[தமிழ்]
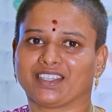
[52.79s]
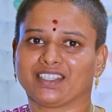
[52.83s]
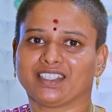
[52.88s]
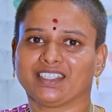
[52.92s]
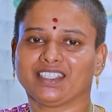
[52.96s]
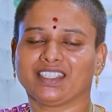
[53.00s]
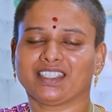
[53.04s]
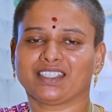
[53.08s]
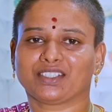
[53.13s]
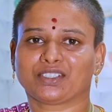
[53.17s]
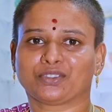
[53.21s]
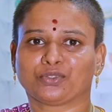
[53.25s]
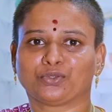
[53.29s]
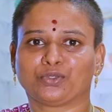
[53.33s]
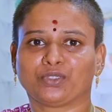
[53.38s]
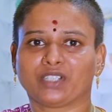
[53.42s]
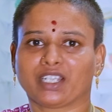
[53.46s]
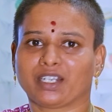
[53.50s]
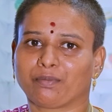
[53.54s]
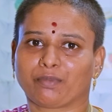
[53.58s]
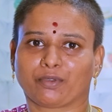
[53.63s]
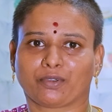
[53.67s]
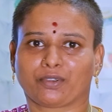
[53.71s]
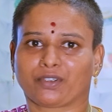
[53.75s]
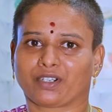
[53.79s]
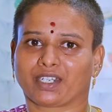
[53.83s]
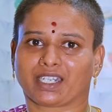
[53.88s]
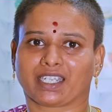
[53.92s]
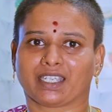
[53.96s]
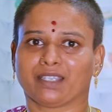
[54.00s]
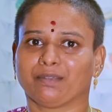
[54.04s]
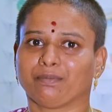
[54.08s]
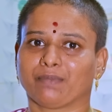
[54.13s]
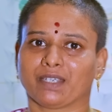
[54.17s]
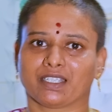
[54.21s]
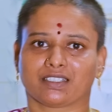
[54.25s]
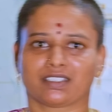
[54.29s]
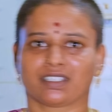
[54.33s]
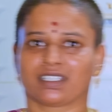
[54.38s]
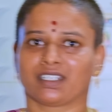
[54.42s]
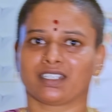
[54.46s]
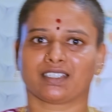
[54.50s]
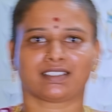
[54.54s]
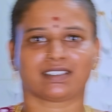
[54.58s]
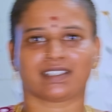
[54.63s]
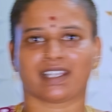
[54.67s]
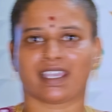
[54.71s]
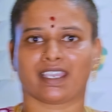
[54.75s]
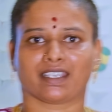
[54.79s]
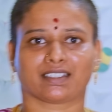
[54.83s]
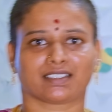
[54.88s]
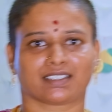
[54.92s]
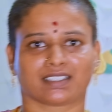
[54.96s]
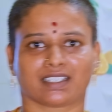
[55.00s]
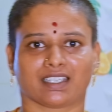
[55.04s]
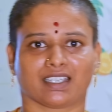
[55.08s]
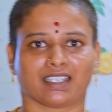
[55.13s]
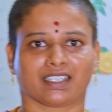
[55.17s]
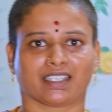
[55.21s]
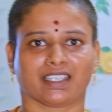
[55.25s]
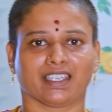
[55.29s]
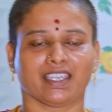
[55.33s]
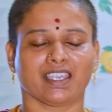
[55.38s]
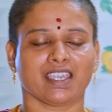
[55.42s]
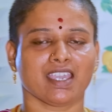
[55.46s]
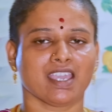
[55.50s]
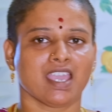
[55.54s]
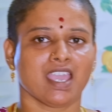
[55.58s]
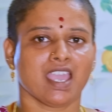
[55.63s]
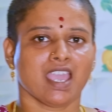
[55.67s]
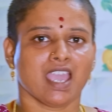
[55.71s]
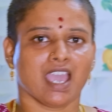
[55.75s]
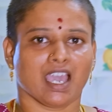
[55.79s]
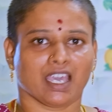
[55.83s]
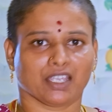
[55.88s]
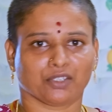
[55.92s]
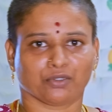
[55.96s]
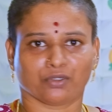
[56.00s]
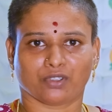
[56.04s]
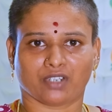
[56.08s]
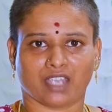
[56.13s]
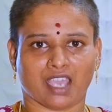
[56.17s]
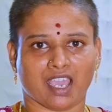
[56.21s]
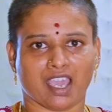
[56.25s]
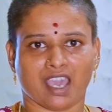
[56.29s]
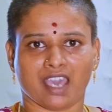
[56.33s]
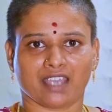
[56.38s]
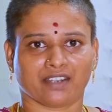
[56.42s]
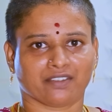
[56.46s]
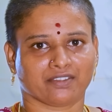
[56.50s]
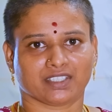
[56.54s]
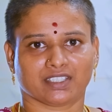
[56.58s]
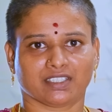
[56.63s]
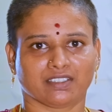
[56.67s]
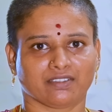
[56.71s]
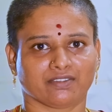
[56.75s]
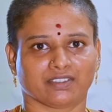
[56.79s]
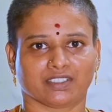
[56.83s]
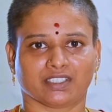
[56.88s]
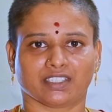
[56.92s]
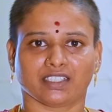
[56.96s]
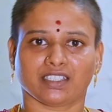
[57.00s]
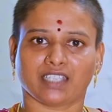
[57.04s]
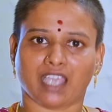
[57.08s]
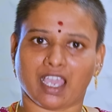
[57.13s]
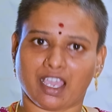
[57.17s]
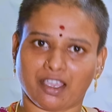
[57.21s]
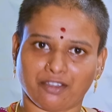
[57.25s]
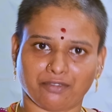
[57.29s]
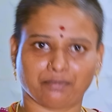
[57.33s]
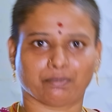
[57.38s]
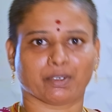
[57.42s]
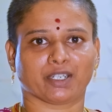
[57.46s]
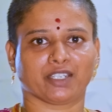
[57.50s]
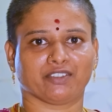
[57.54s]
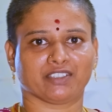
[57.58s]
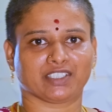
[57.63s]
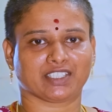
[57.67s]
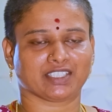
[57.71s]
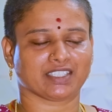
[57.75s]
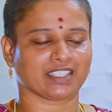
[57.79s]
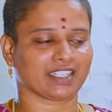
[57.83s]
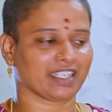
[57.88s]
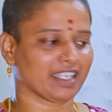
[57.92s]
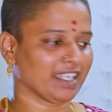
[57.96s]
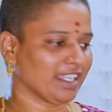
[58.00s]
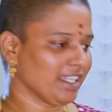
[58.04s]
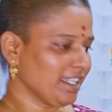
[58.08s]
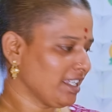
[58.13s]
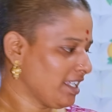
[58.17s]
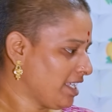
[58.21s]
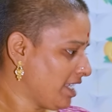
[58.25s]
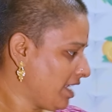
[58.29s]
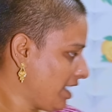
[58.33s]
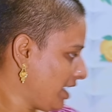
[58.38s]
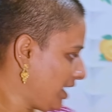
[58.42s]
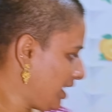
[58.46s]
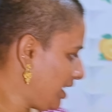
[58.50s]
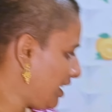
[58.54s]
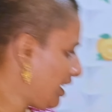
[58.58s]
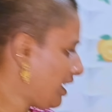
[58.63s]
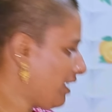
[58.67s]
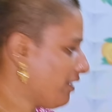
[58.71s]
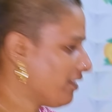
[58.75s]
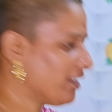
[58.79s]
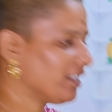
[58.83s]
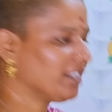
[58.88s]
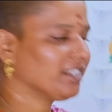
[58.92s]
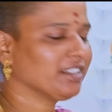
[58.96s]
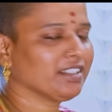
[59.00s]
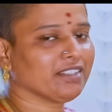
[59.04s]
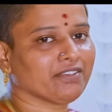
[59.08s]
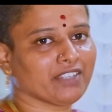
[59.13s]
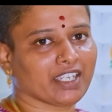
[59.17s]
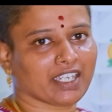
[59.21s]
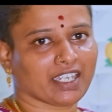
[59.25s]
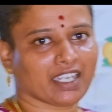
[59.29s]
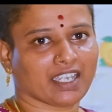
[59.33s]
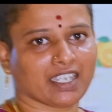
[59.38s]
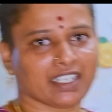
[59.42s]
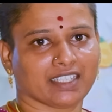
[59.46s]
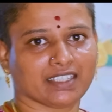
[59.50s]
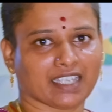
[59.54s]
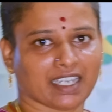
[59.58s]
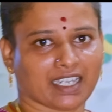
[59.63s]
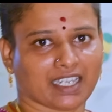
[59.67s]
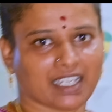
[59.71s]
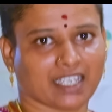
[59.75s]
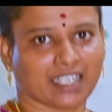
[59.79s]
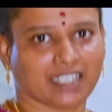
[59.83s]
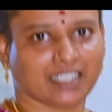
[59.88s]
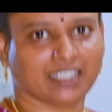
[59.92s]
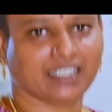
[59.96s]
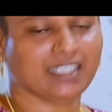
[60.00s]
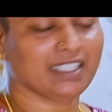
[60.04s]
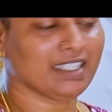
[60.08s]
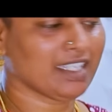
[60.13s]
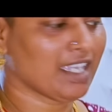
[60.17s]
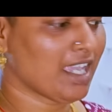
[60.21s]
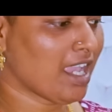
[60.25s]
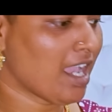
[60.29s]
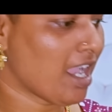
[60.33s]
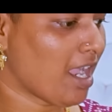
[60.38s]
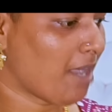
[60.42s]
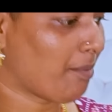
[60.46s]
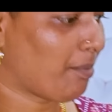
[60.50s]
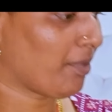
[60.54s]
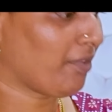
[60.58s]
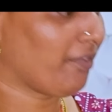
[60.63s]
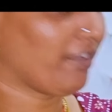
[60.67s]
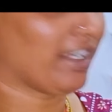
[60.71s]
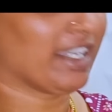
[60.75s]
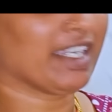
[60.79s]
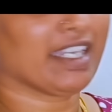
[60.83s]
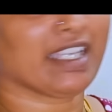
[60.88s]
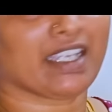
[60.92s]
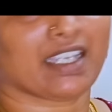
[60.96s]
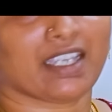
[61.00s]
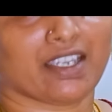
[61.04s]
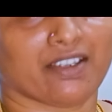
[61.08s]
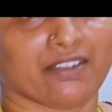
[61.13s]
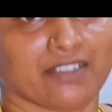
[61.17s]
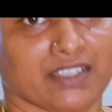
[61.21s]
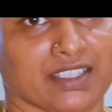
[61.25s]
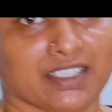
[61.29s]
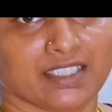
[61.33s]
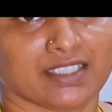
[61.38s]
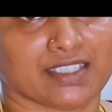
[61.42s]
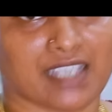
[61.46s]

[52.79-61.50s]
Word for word: வந்து சுண்டல் போட்டிருக்கேன் பசங்களுக்கு ஸ்நாக்ஸுக்காக அது ஒரு ஆறு விசில் வந்துட்டு ஆஃப் பண்ணி வச்சுருக்கேன் இங்கே வந்து வெங்காயம் தக்காளி அப்புறம் வெண்டைக்காய் வந்து